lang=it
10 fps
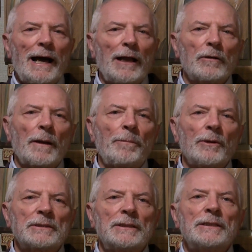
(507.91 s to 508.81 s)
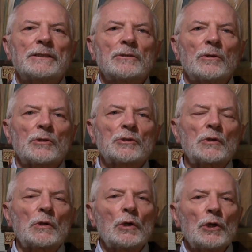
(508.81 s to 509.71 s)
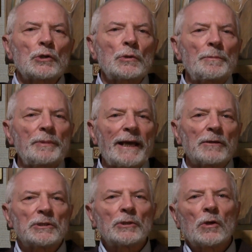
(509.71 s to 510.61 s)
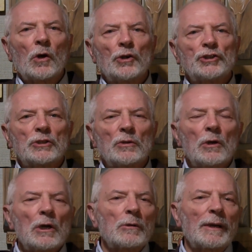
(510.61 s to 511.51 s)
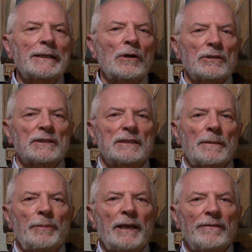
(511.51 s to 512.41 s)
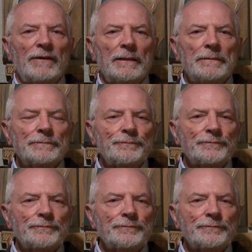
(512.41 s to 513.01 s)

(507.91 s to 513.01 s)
Allora porta il discorso su un piano teologico, qualcosa sapeva,